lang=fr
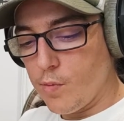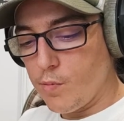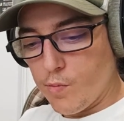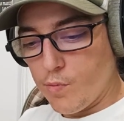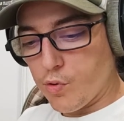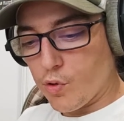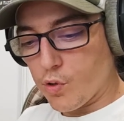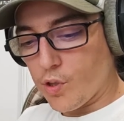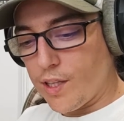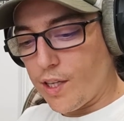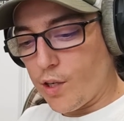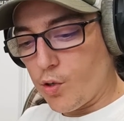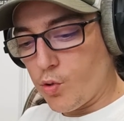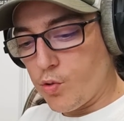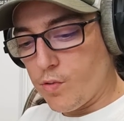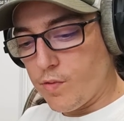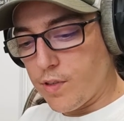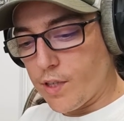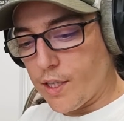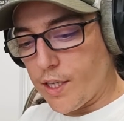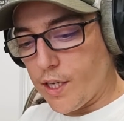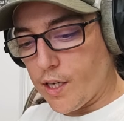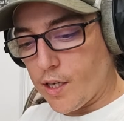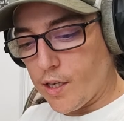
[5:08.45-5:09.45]
pour
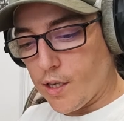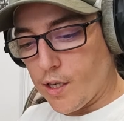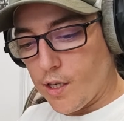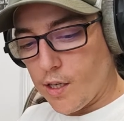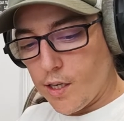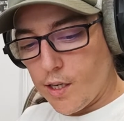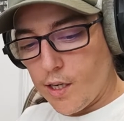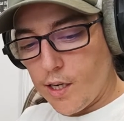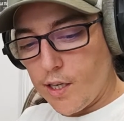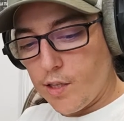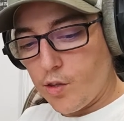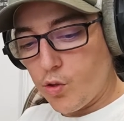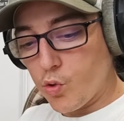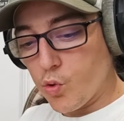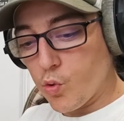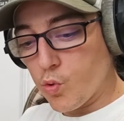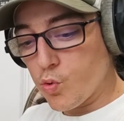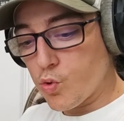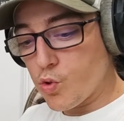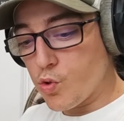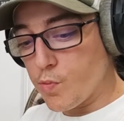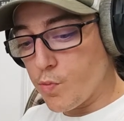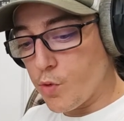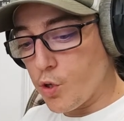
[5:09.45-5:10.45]
découvrir les
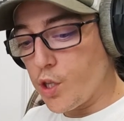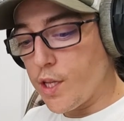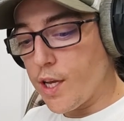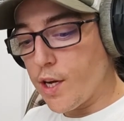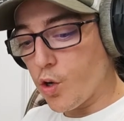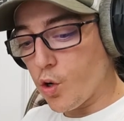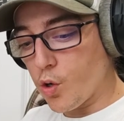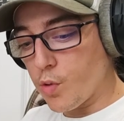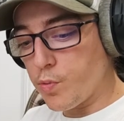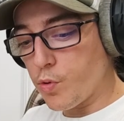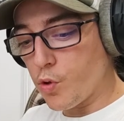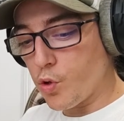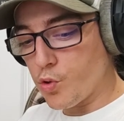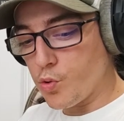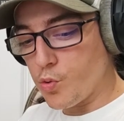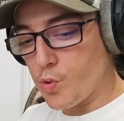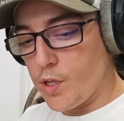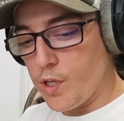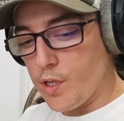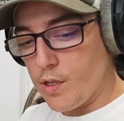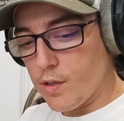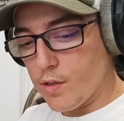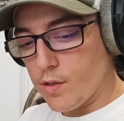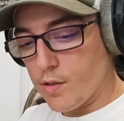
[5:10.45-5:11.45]
tons du modèle
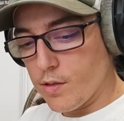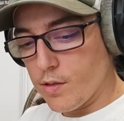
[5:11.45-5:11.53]
reproduit,